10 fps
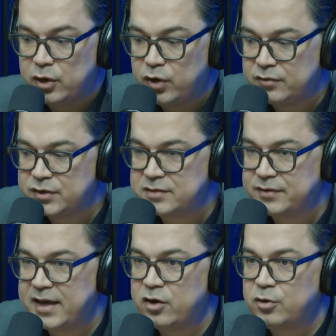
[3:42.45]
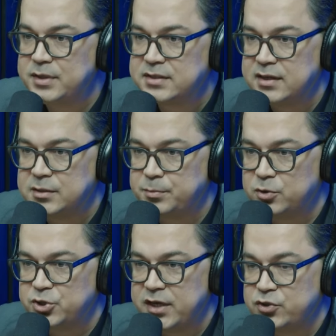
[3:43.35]
agora você vai recomeçar esse
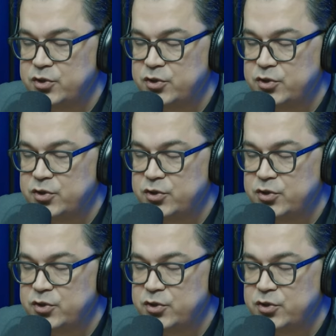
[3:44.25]
projeto,